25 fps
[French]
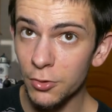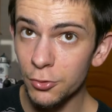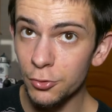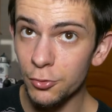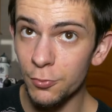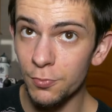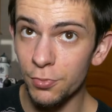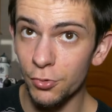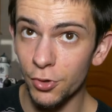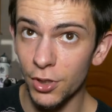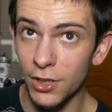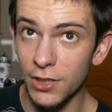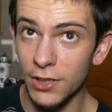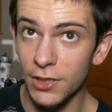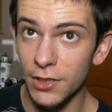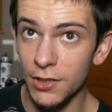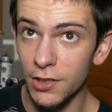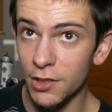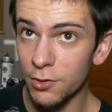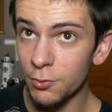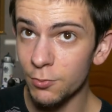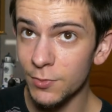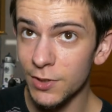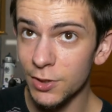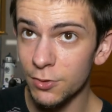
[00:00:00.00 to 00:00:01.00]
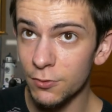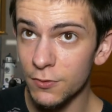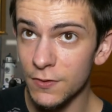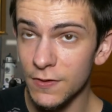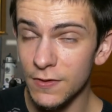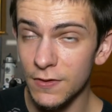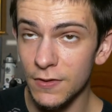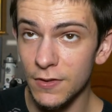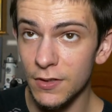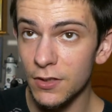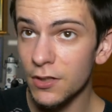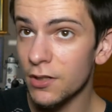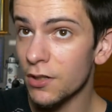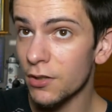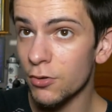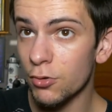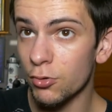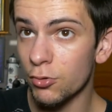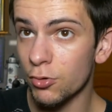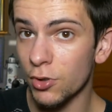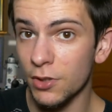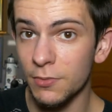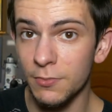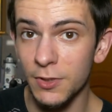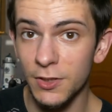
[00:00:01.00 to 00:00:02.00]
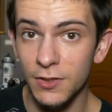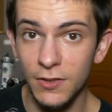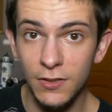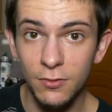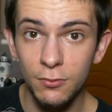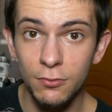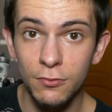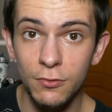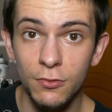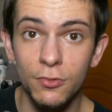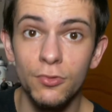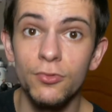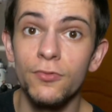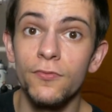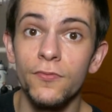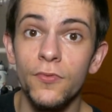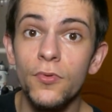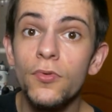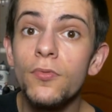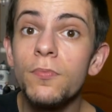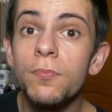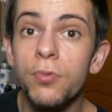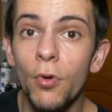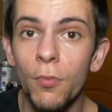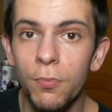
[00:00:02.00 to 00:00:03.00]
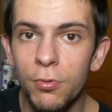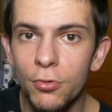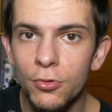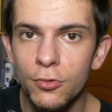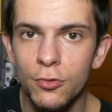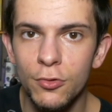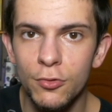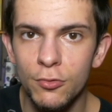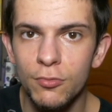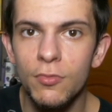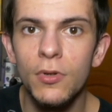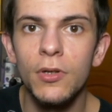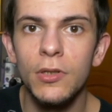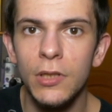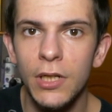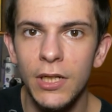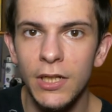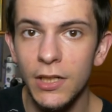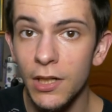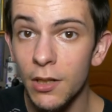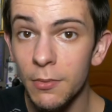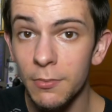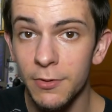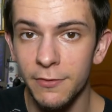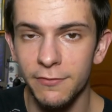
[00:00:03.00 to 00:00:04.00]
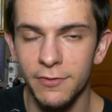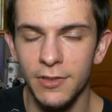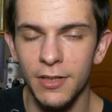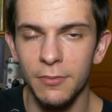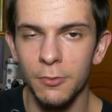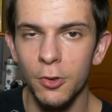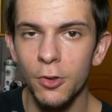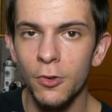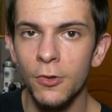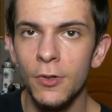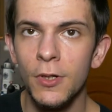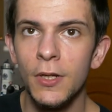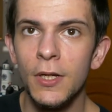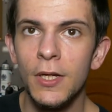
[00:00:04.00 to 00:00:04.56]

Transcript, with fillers: tu peux régler la luminosité, la colorimétrie, tout ce que tu veux, pour peu que ce soit réglable, évidemment.